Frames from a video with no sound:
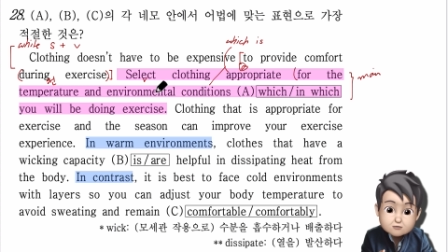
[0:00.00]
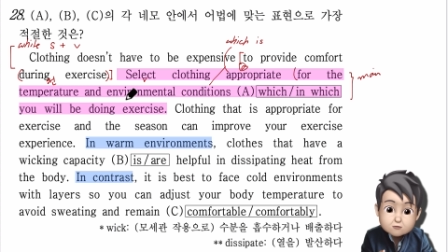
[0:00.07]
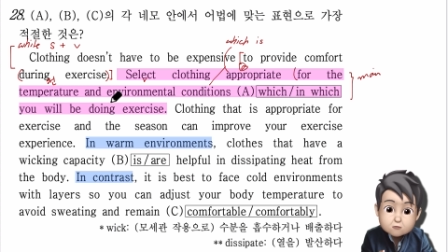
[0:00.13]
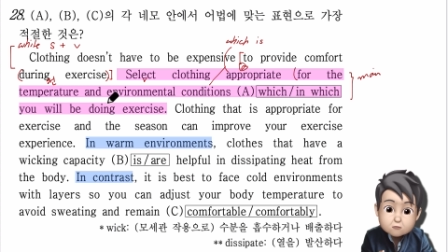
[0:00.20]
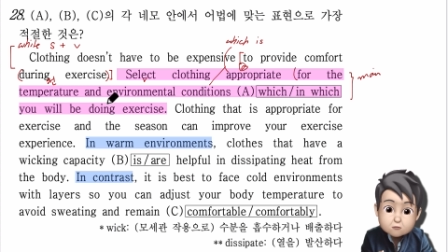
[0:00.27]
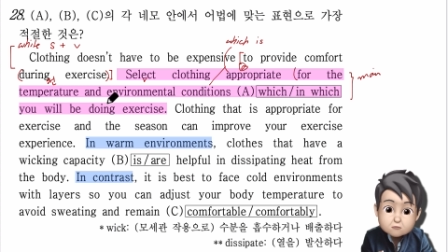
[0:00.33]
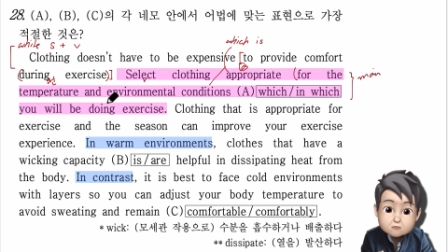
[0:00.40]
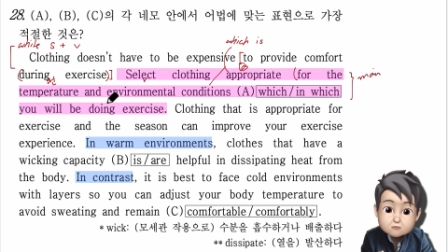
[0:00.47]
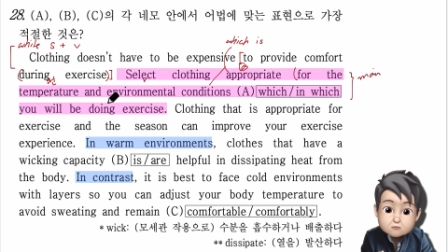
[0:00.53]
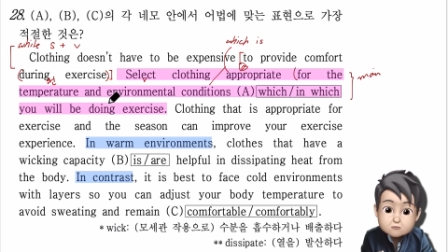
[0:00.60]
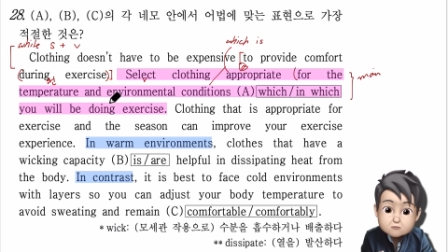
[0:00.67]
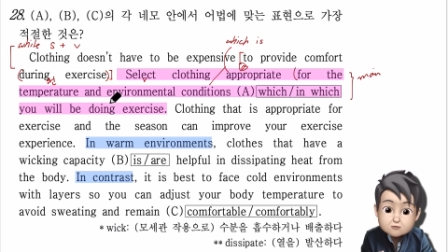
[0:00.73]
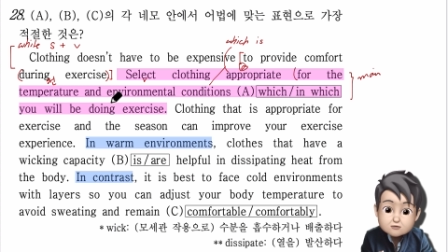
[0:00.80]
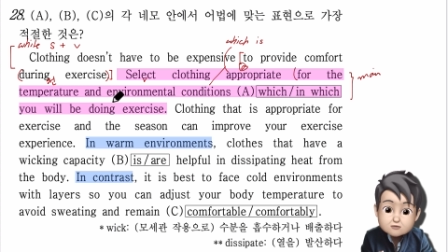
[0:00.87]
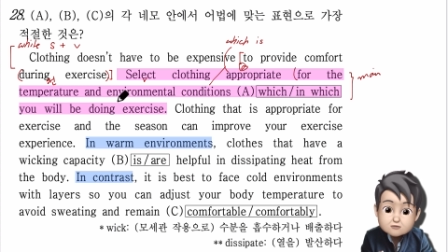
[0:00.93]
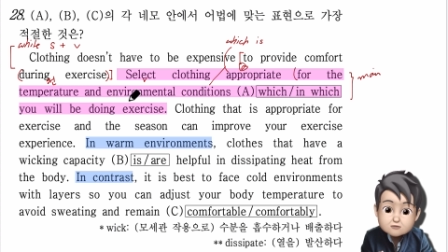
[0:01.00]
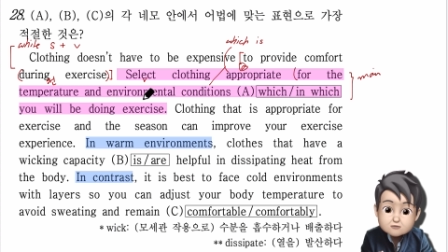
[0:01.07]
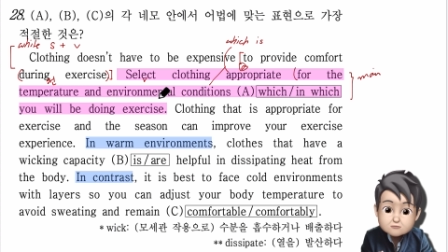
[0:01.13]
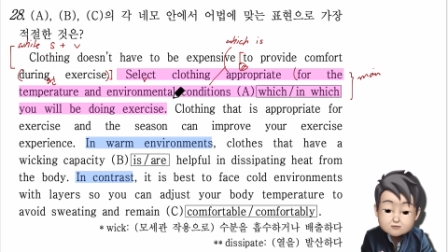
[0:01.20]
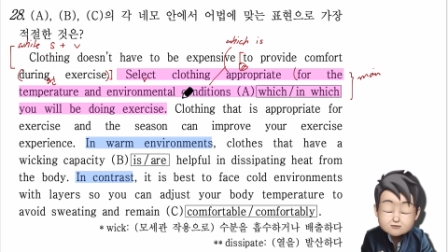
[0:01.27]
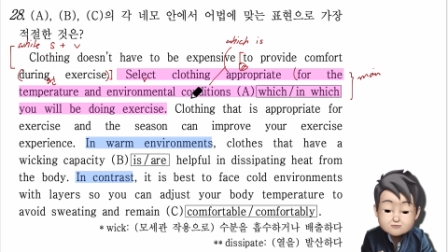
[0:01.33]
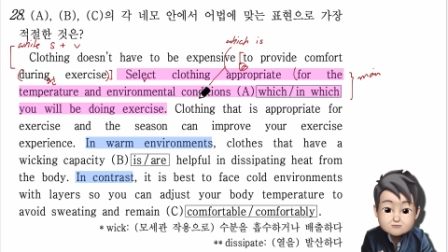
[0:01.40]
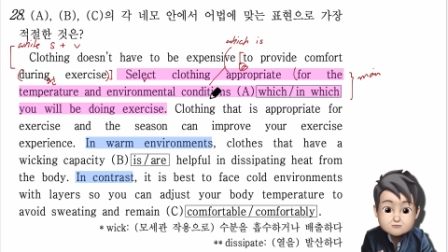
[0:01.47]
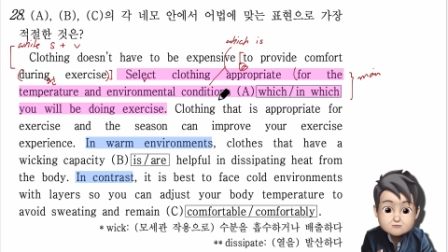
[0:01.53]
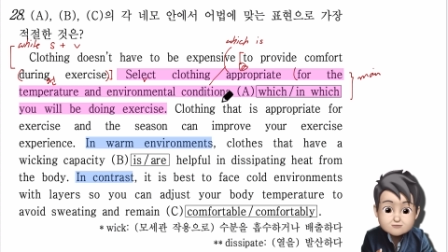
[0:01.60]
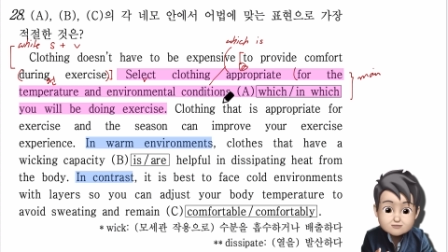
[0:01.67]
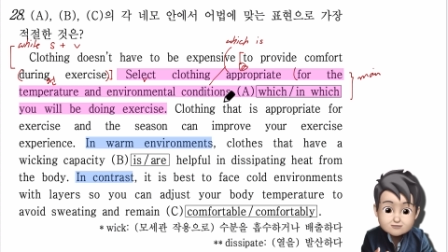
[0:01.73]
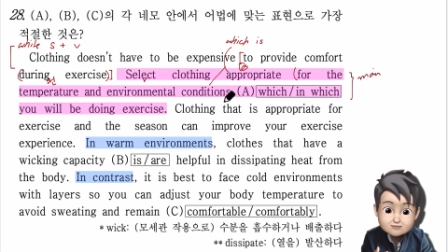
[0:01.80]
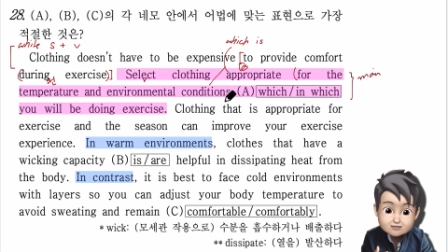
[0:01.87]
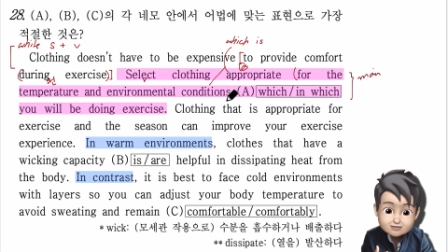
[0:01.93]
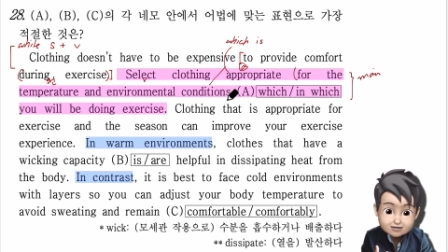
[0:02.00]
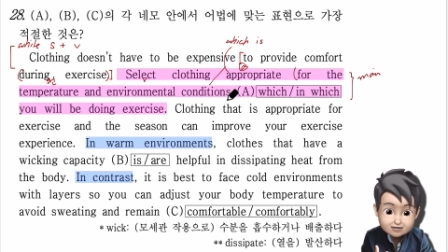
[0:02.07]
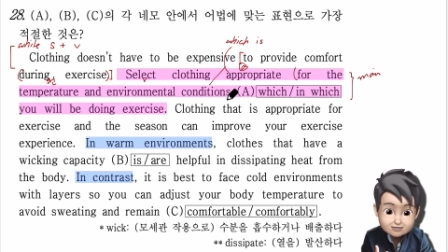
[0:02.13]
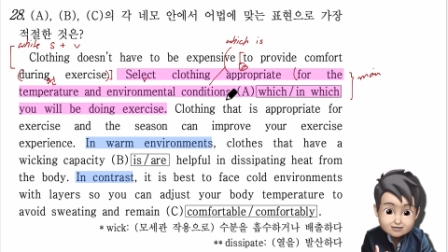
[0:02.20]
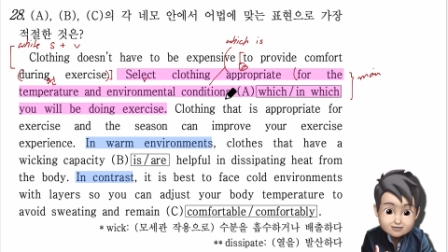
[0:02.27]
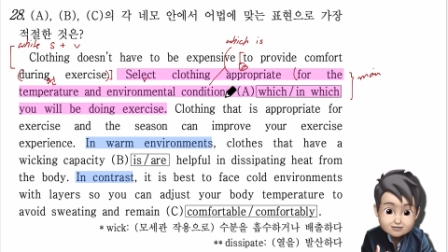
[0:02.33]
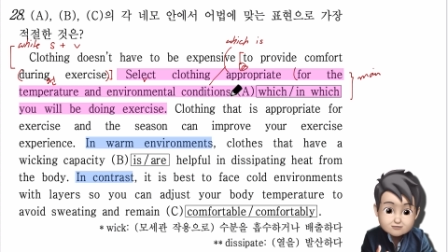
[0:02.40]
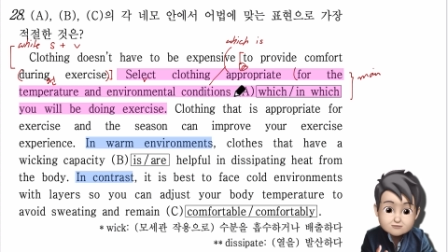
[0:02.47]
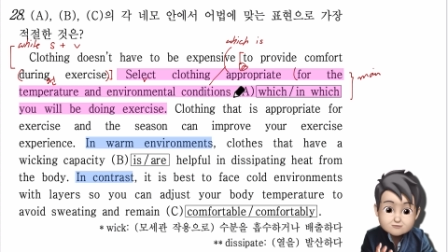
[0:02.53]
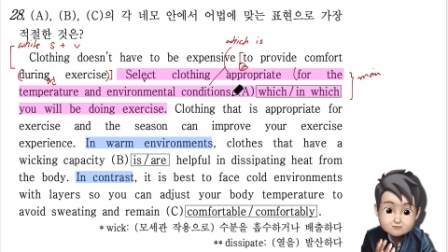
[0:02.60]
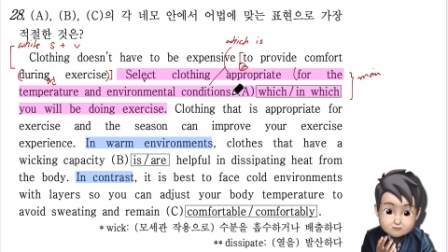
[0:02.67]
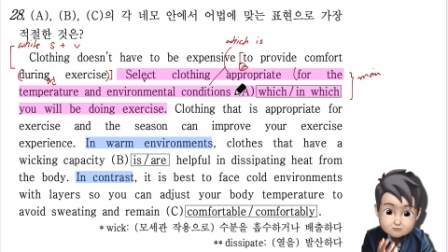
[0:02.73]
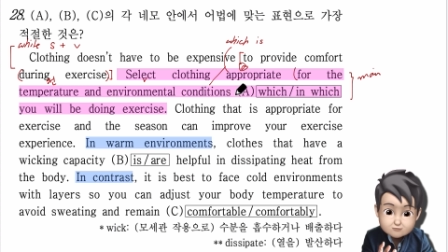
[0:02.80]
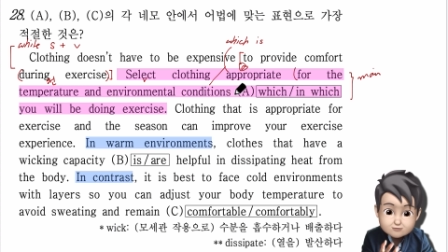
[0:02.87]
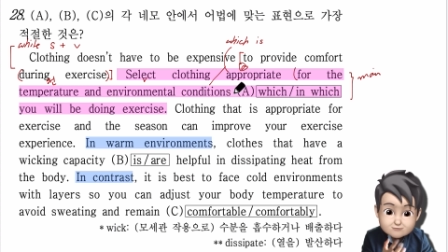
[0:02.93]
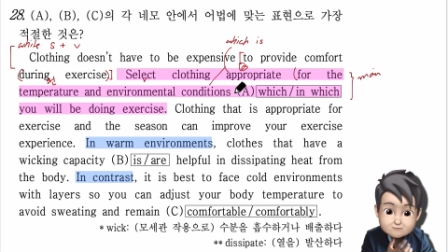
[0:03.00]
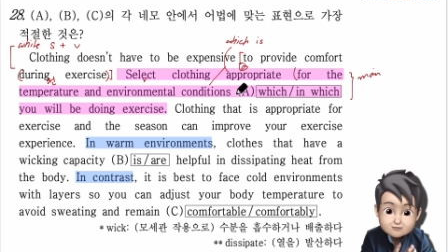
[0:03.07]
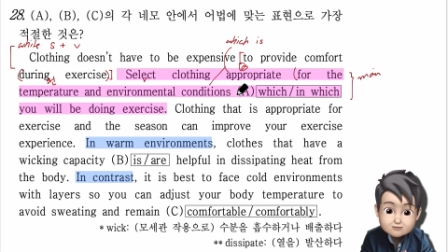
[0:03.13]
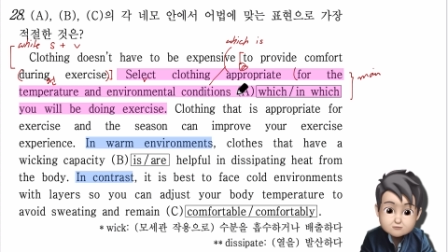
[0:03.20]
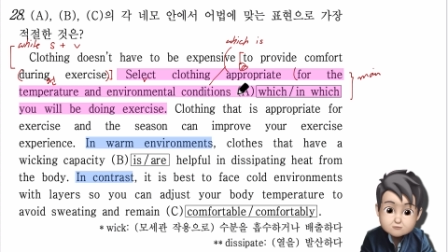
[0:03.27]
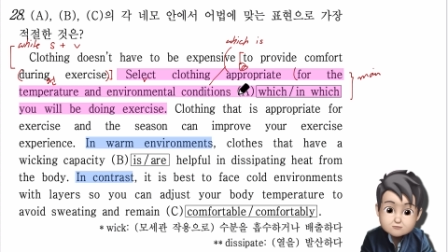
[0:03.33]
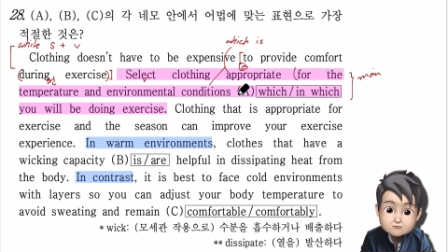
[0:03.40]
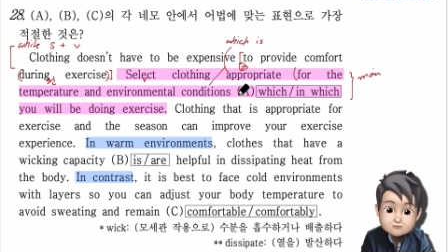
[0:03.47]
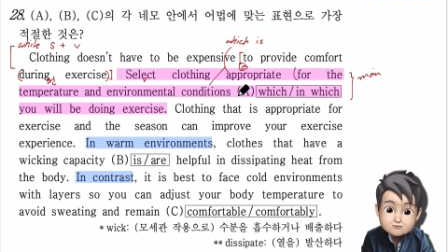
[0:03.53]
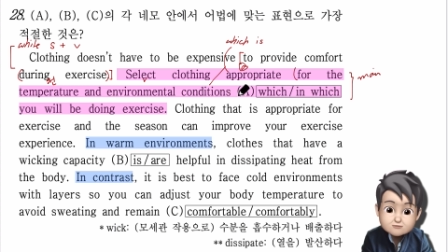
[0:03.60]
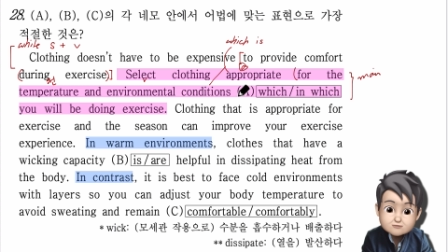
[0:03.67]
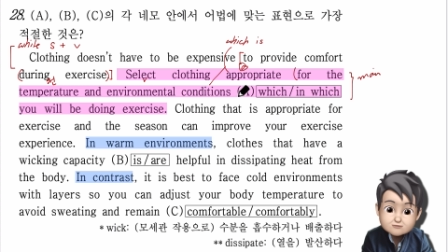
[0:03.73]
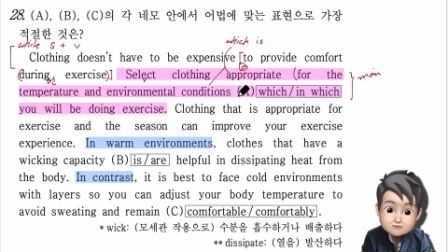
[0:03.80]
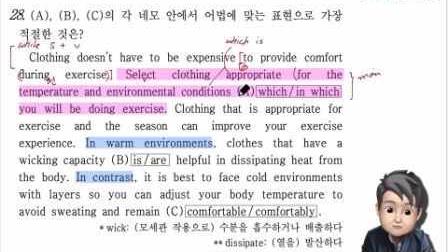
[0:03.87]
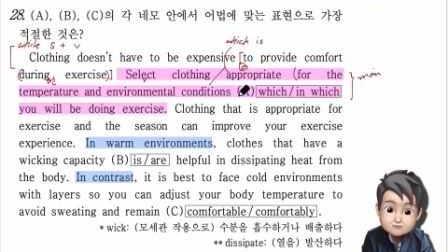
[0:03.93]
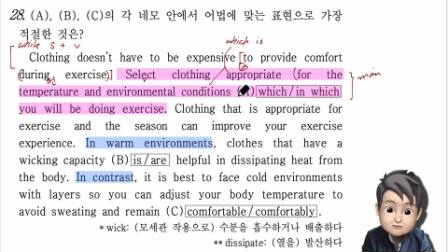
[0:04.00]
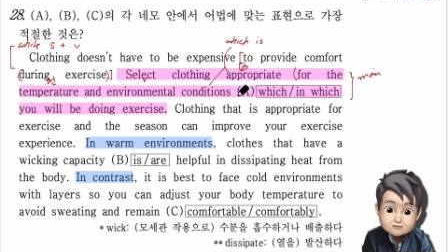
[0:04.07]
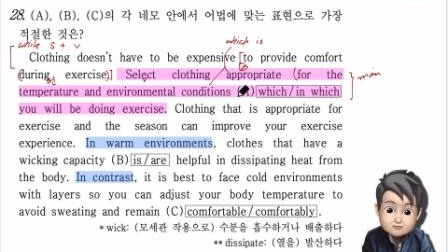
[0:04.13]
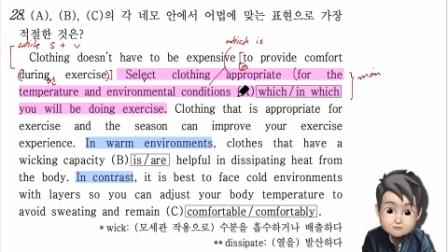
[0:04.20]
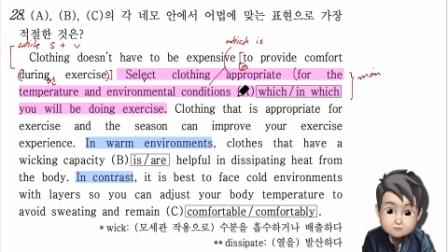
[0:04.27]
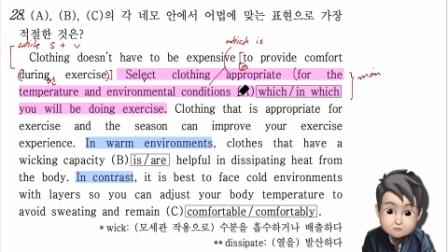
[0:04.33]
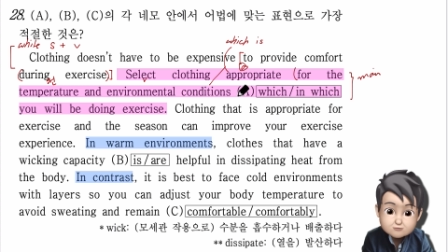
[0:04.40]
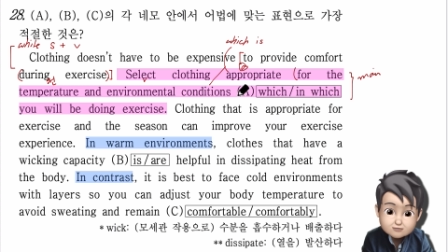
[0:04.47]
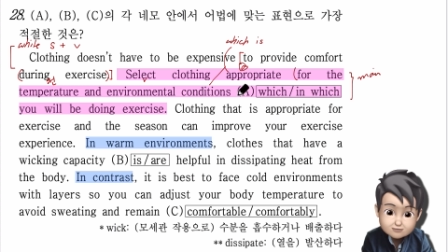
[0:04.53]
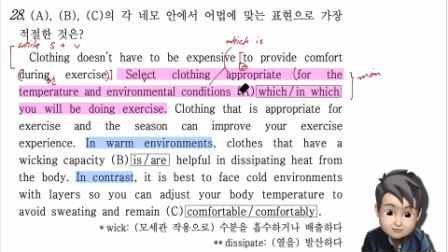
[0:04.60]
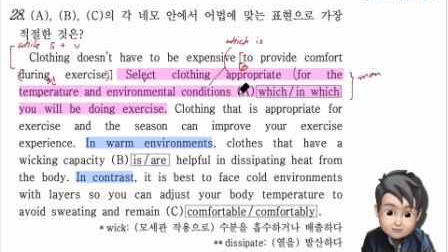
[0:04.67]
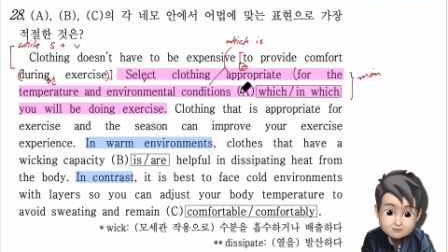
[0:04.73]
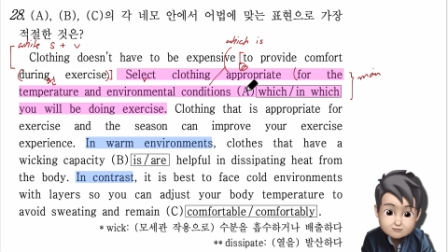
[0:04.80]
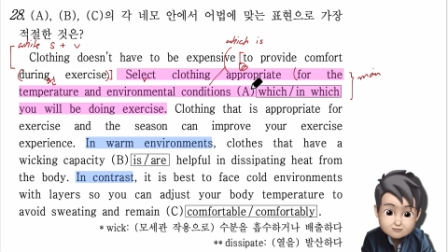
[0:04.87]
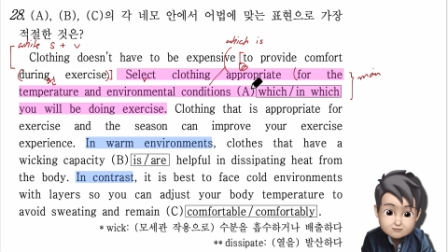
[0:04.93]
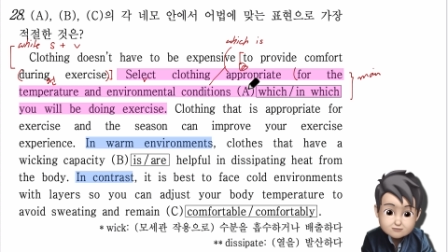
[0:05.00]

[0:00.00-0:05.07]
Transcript: 온도와 환경 상태에 적합한 옷을 선택하도록 해라.